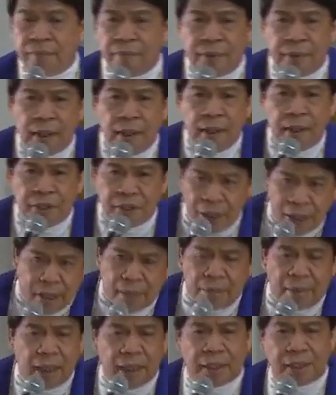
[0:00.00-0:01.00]
Sila may
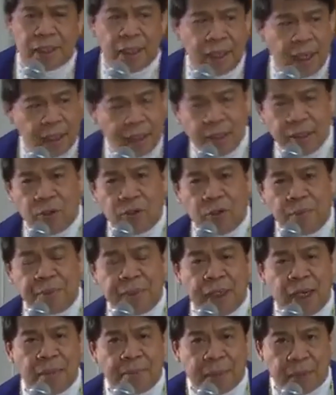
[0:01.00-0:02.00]
kasalanan akong
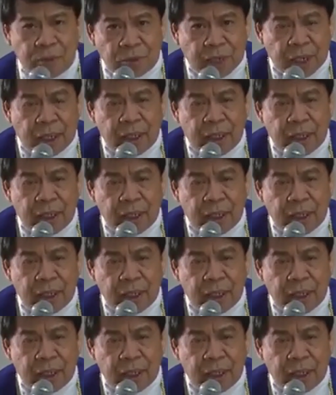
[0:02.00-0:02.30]
pinaparusahan.